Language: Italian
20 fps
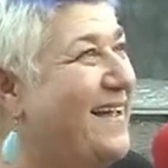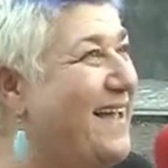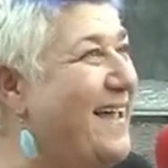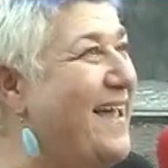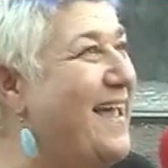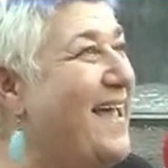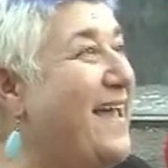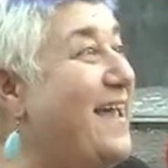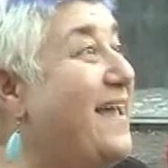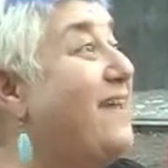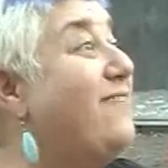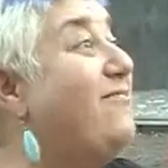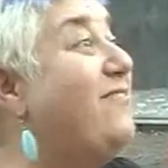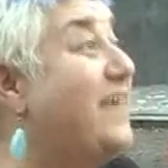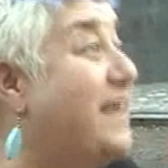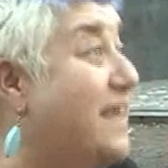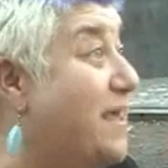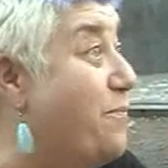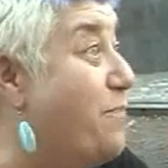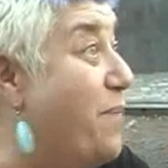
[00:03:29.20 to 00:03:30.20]
E
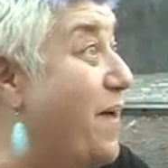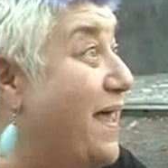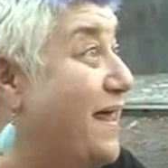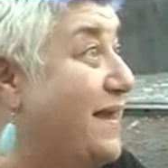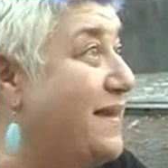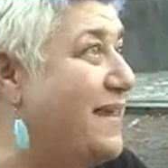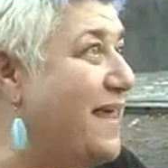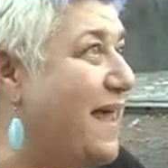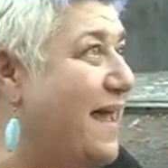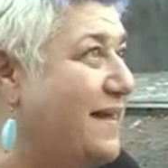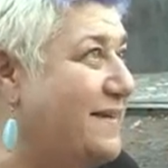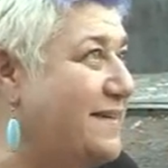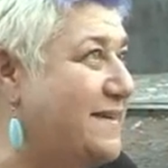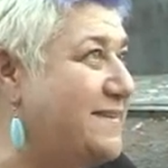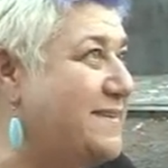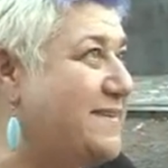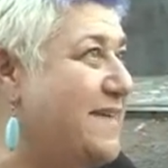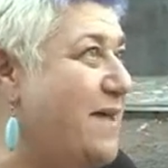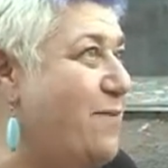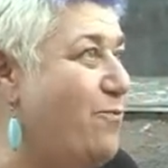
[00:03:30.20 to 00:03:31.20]
Wikipedia ad
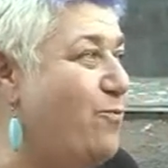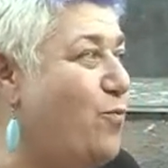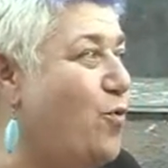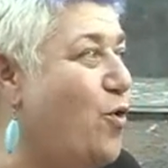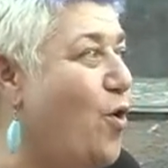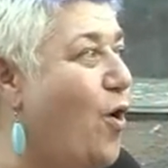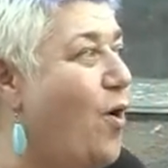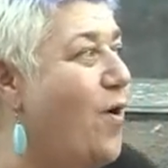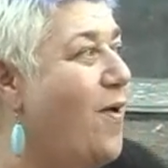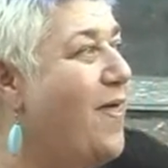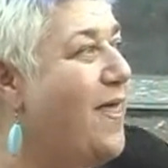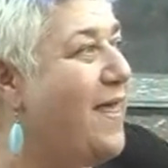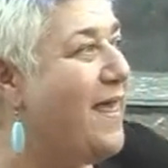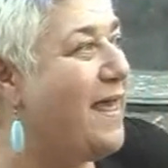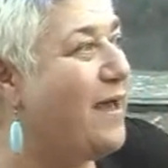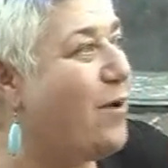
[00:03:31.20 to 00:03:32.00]
esempio è